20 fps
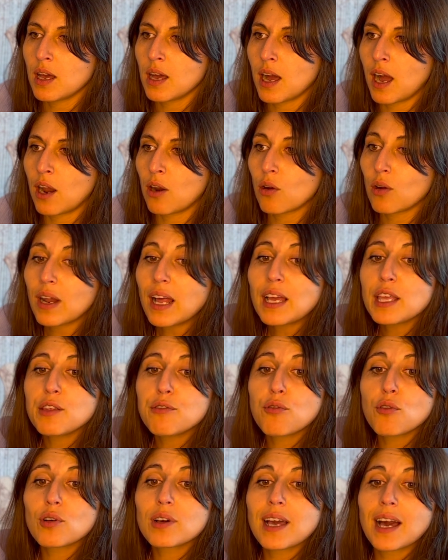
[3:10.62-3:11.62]
Alors là, il
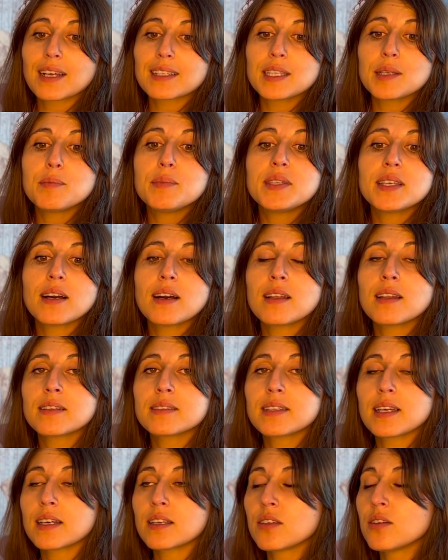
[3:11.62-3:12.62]
faut regarder bien à
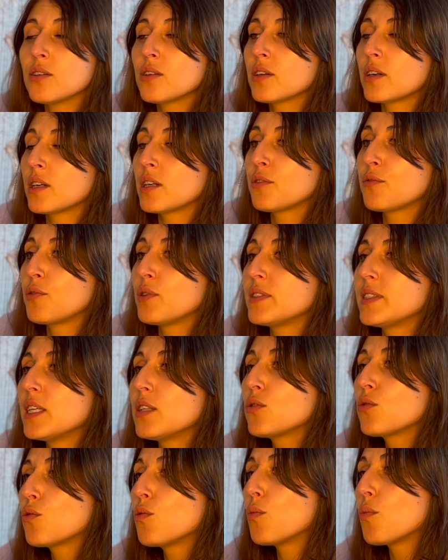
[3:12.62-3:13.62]
l'intérieur, hein. il faut essayer
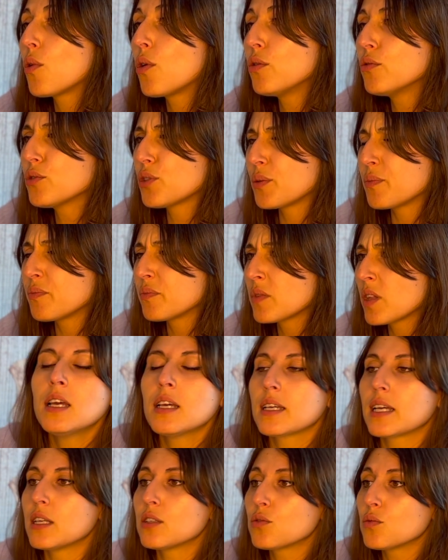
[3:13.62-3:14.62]
de comprendre
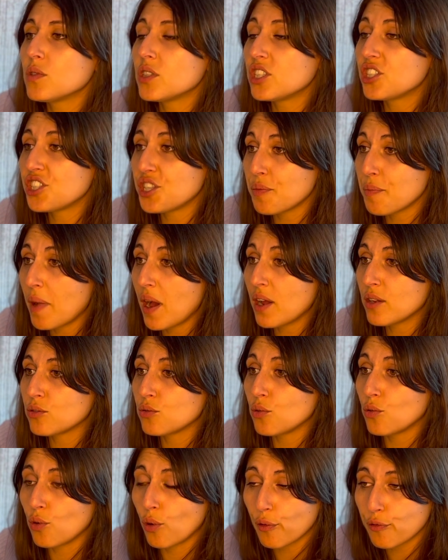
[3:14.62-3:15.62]
quels sont les schémas
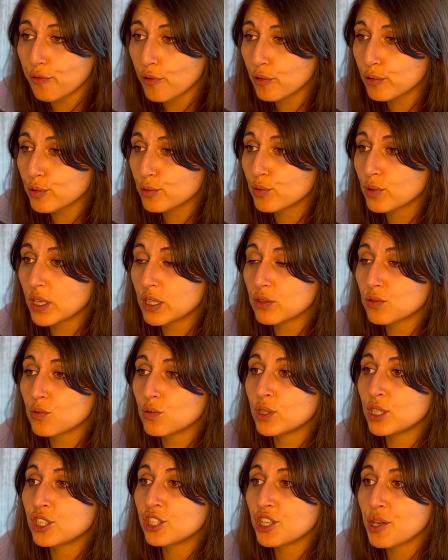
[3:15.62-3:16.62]
de l'enfance ou quels sont
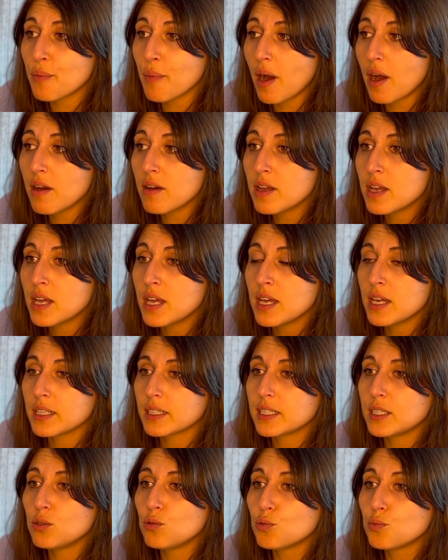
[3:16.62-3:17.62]
les schémas
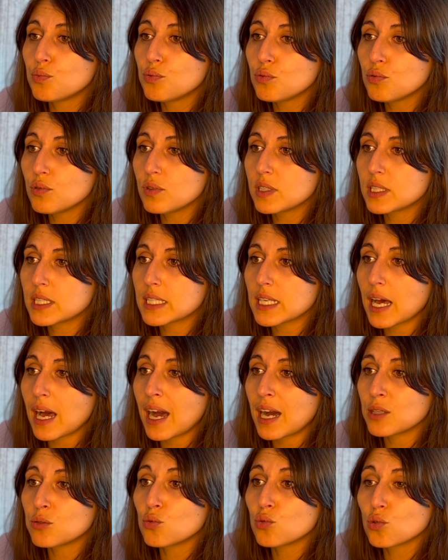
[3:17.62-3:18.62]
qui nous pousse
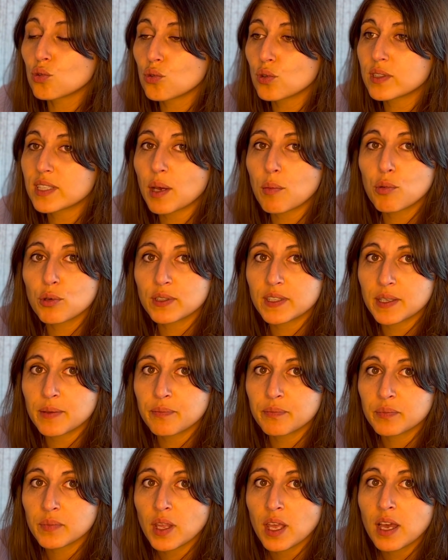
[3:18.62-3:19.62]
à nous auto-saboter
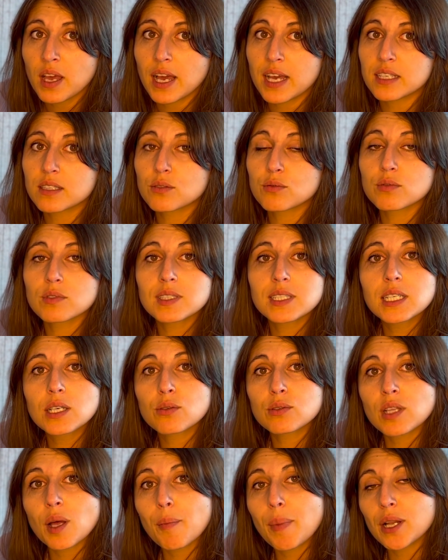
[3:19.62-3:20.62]
Est-ce qu'on se dit
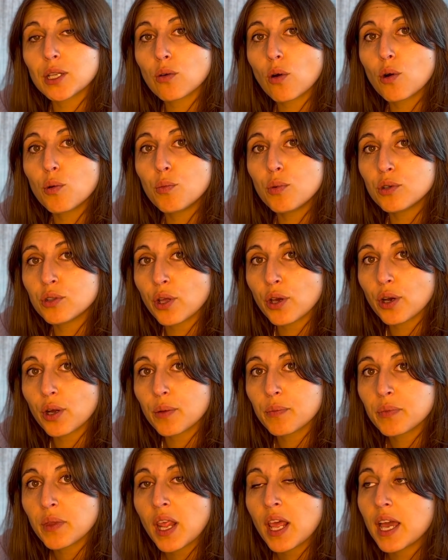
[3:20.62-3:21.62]
qu'on n'a pas le droit au bonheur
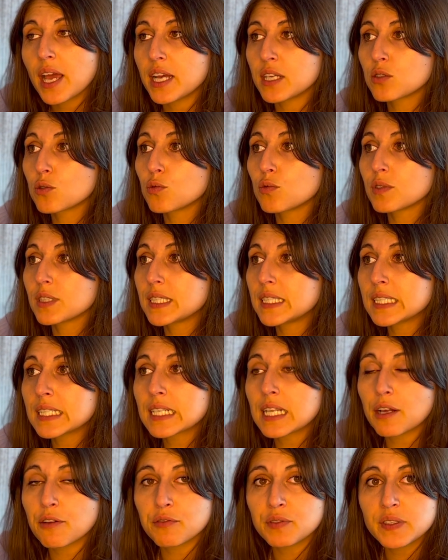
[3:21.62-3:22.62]
Est-ce qu'on se dit que
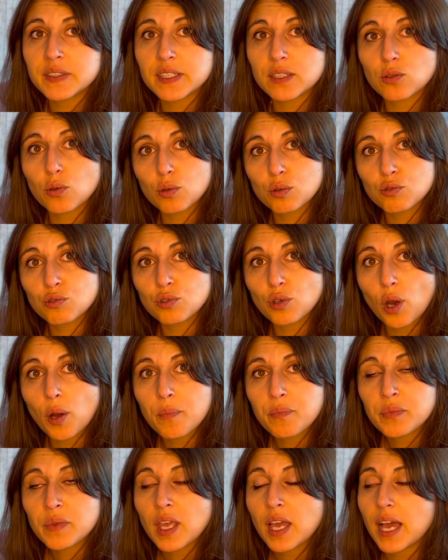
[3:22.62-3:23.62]
la vie c'est trop dur
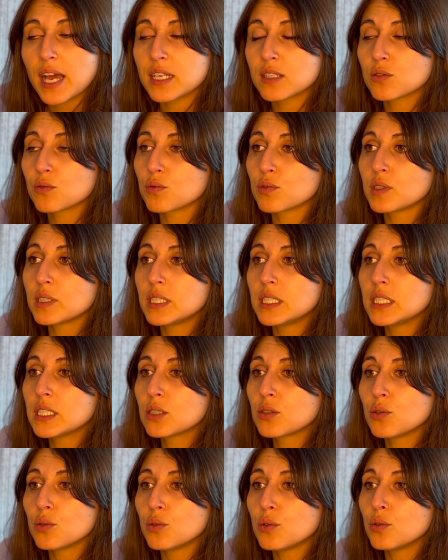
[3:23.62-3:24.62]
Est-ce qu'on se dit
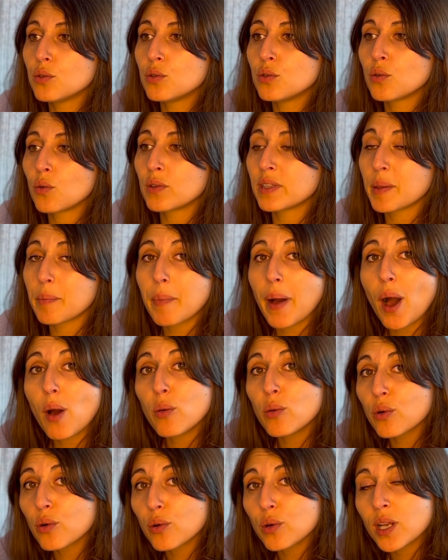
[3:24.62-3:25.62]
qu'on n'est pas
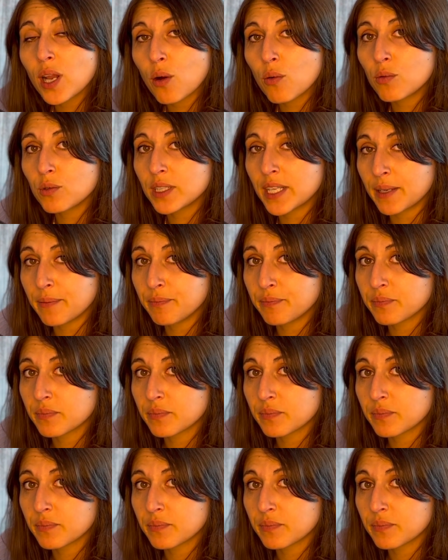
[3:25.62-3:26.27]
heureux là où on est